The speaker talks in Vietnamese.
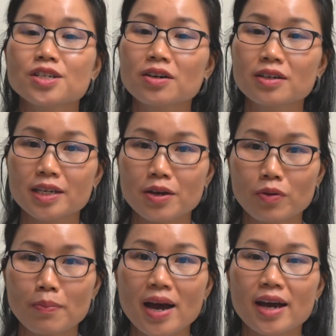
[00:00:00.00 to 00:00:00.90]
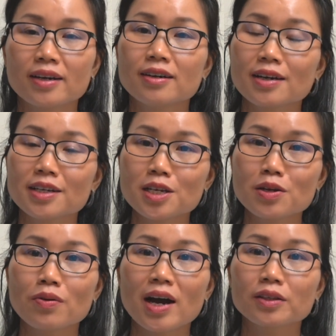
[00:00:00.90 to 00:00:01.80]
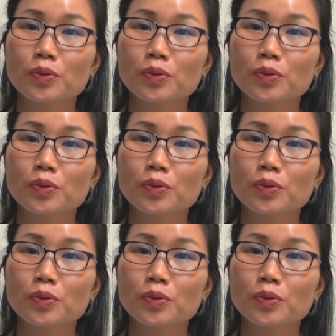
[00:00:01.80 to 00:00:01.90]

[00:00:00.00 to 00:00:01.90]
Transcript: cho cơ thể của bạn ở cái chế độ ăn